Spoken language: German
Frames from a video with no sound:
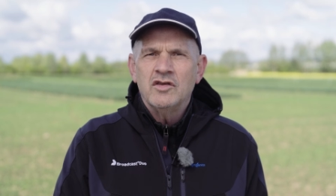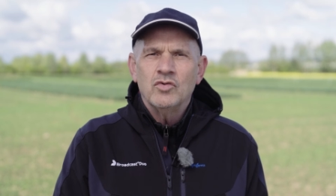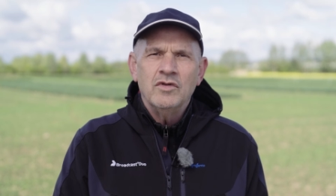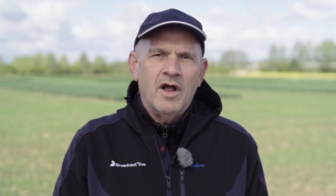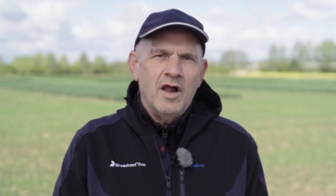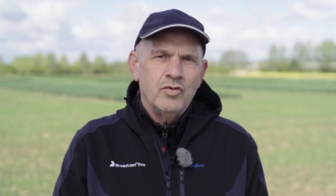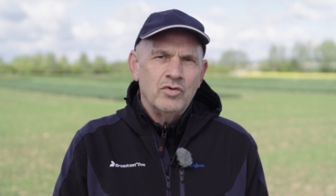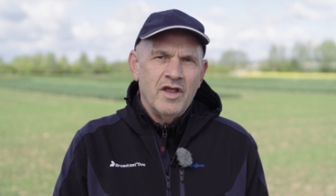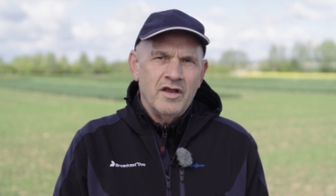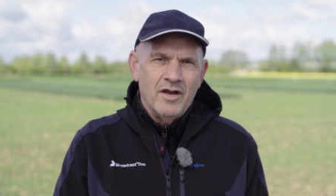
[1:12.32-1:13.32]
die
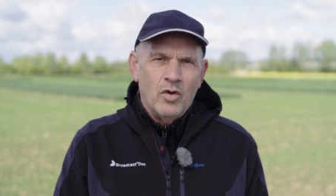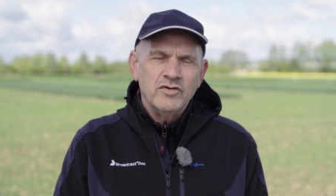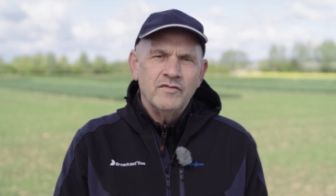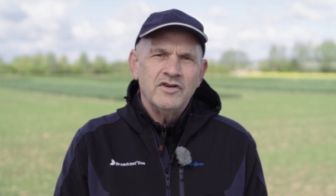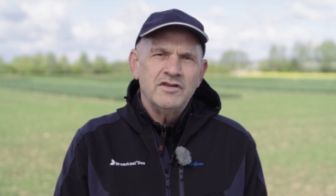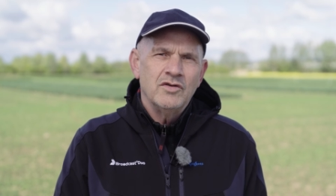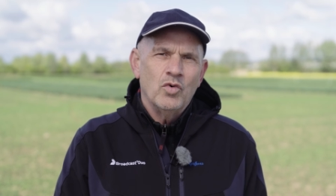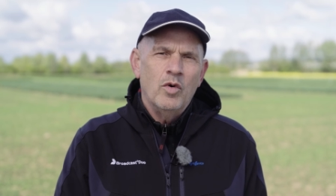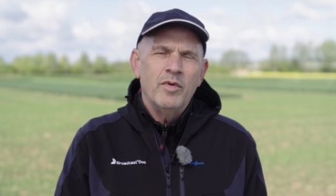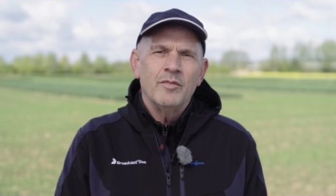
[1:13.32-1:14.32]
Gesunderhaltung der genauso wichtigen
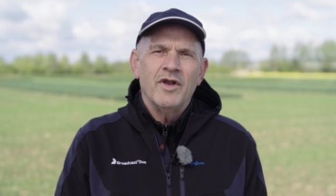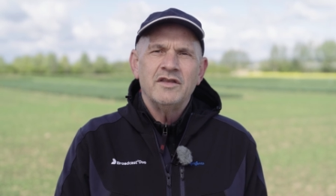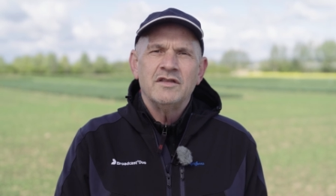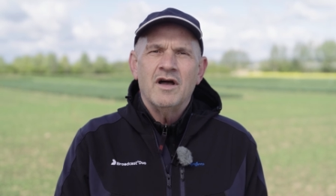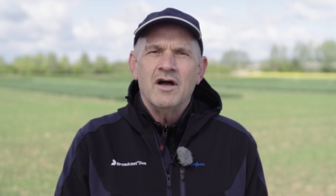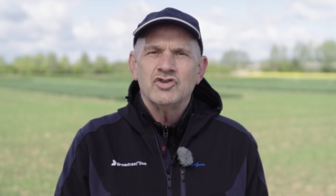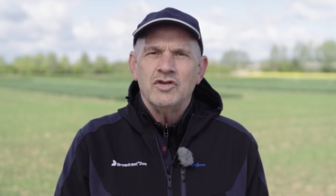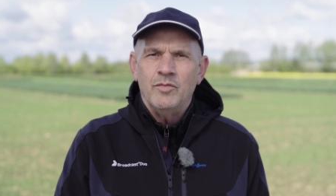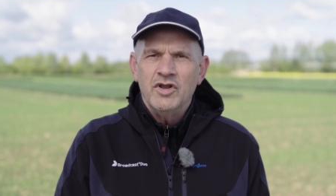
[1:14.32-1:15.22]
oberen Blattetagen im